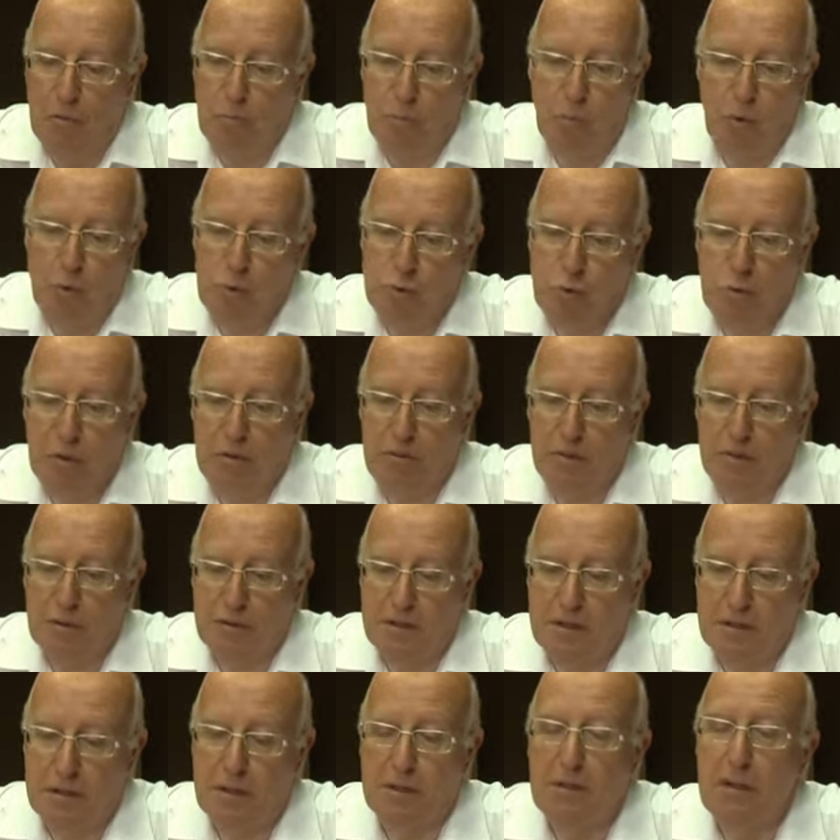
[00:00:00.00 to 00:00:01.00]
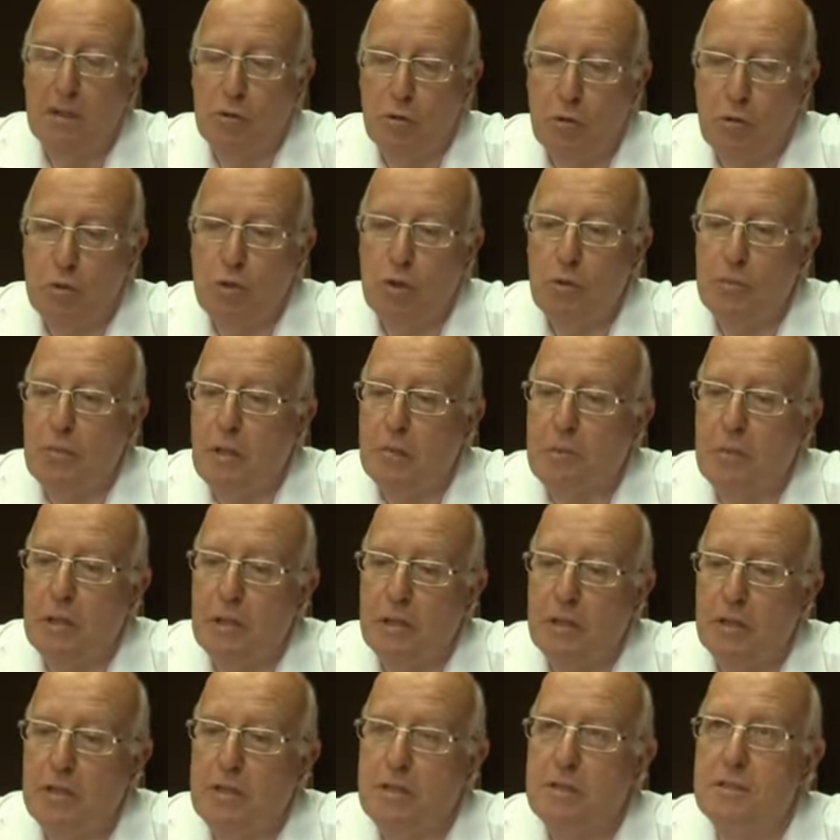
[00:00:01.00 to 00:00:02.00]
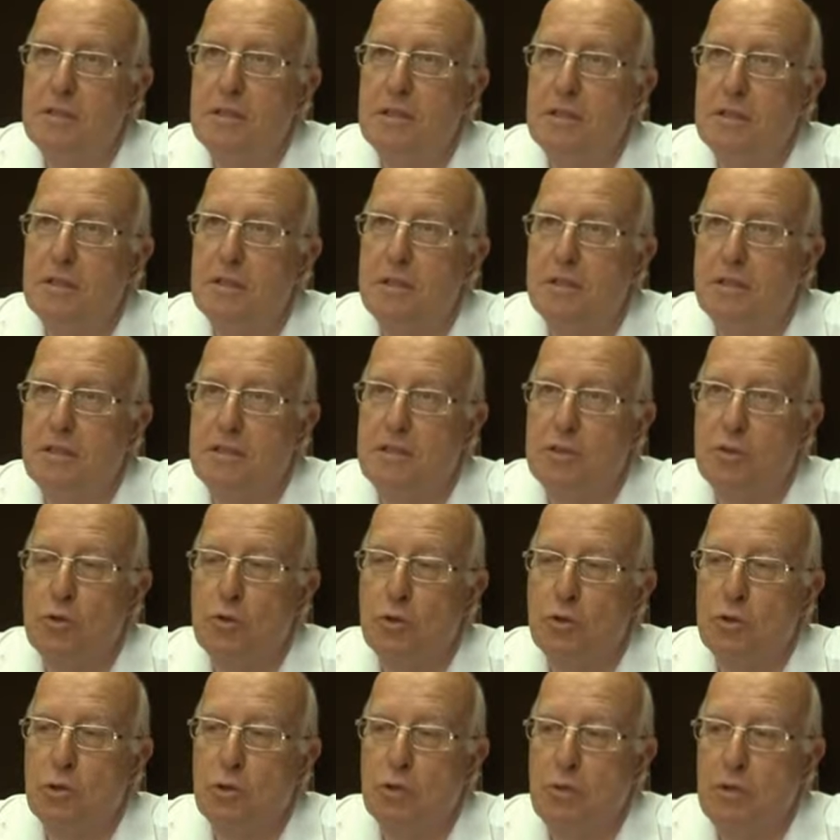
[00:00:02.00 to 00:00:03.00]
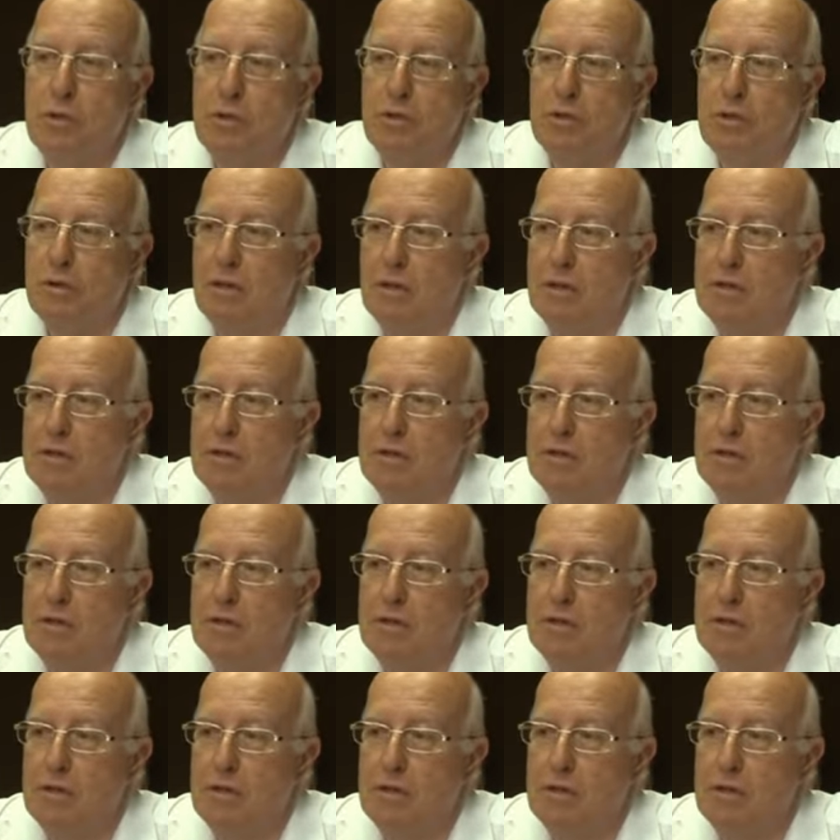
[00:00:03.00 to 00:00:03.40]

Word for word: poursuivre, c'est-à-dire non seulement pérenniser ce qui existe aujourd'hui,